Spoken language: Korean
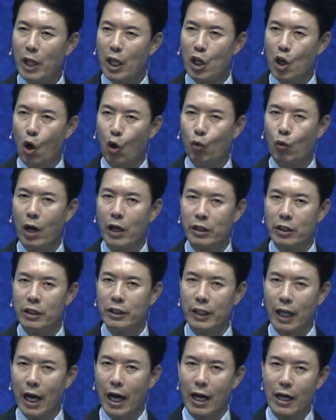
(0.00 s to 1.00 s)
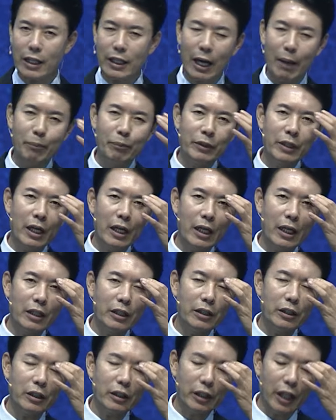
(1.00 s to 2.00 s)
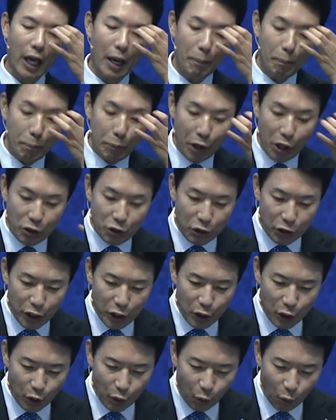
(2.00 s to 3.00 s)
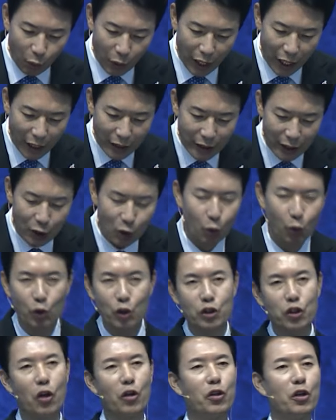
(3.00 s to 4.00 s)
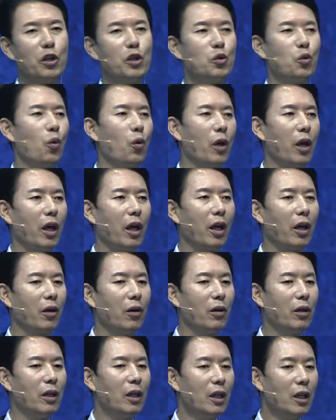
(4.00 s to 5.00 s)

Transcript: 역할을 잘 감당하는 대표적인 교회 하나를 오늘 성경이 소개해요.